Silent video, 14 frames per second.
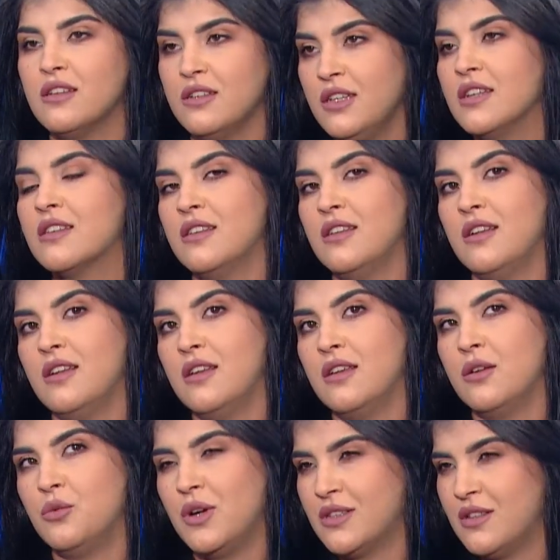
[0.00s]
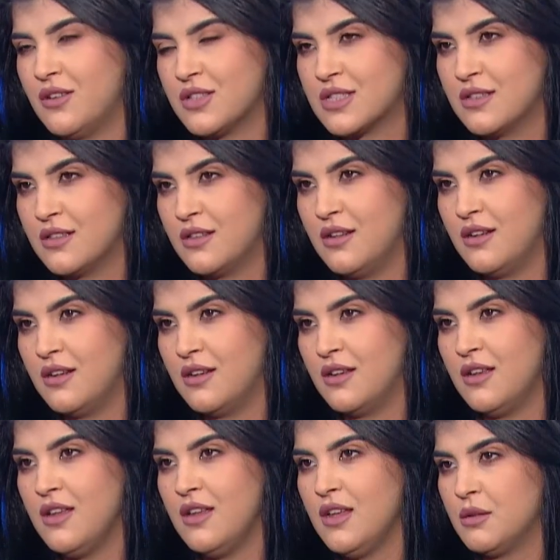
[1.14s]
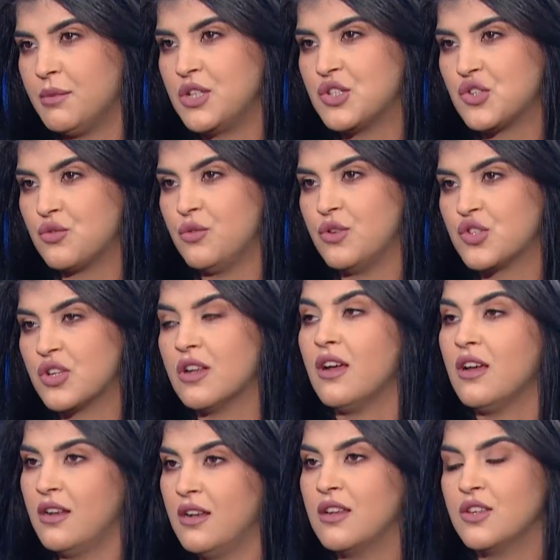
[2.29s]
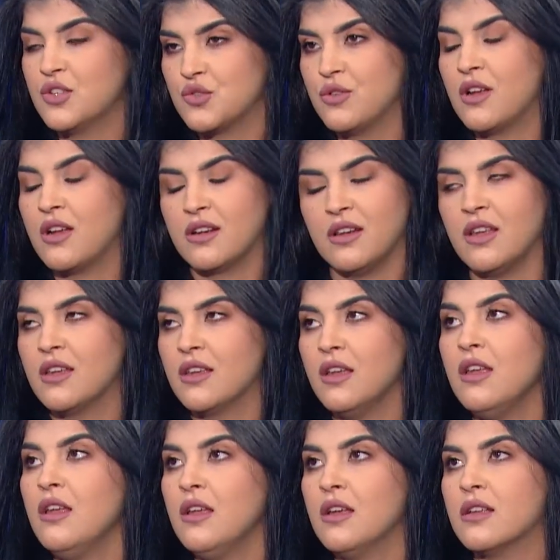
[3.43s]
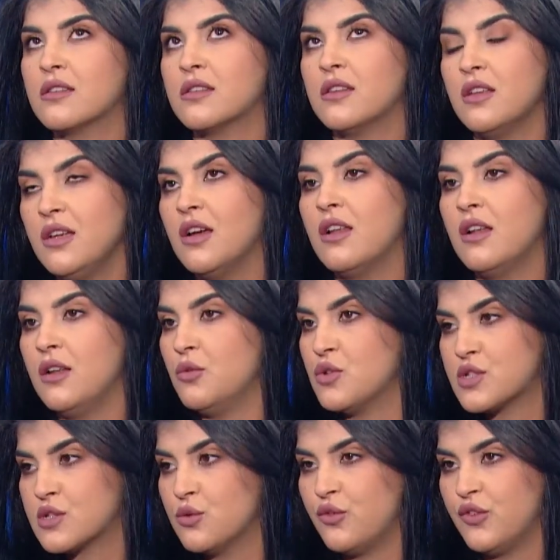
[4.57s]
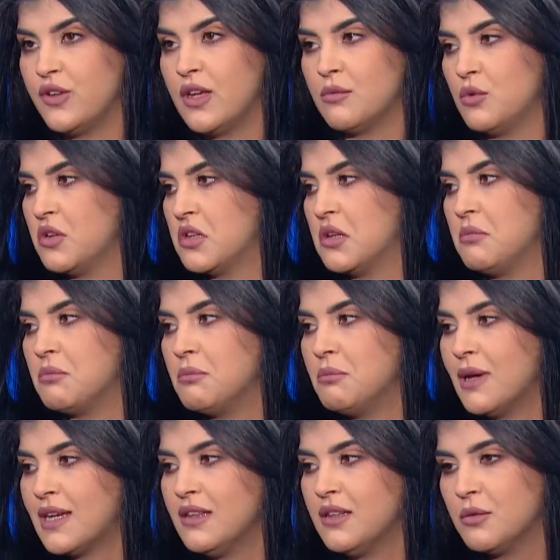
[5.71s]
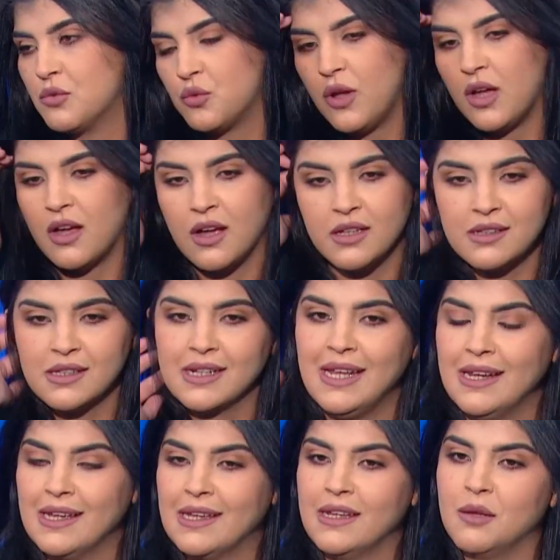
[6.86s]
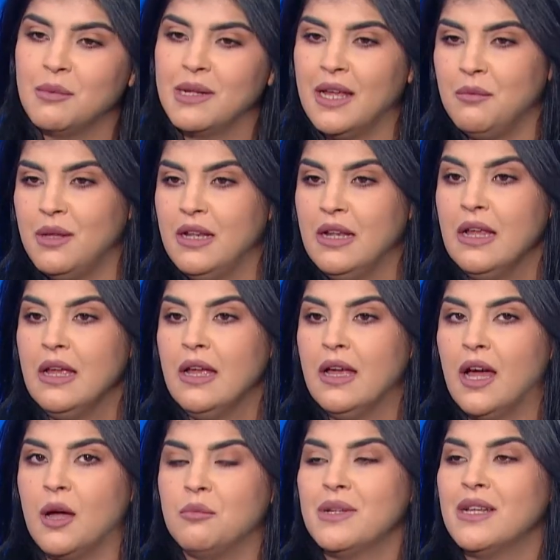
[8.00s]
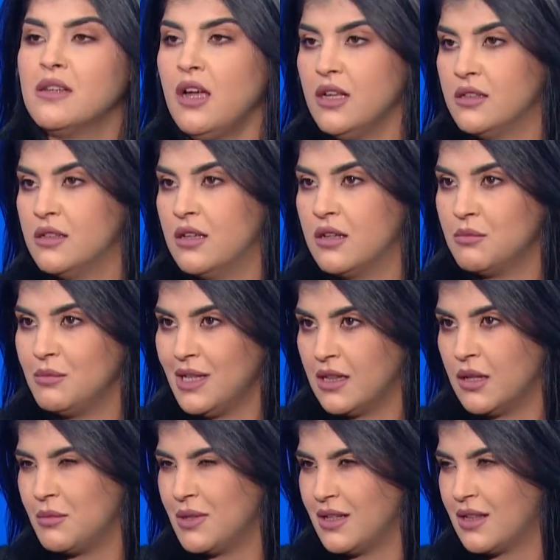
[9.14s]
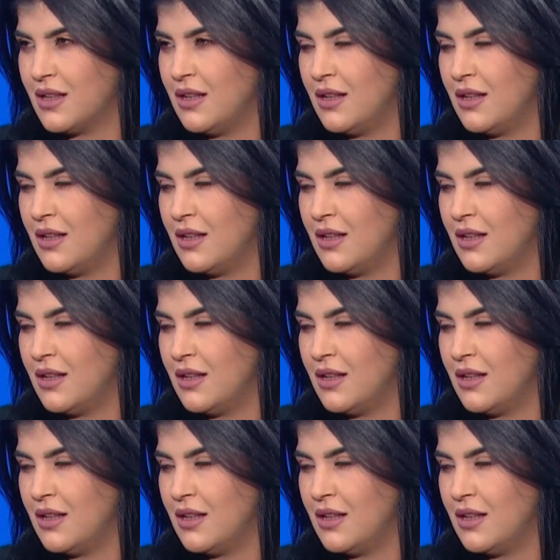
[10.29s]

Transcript: طريقه وقت قصه البيجز والجرحى اللي اجوا لعنا الطريقه اللي وصلوا فيها المرضى ما كنت متوقعه انت نحن كنا من قبل عم نتحضر مثلنا من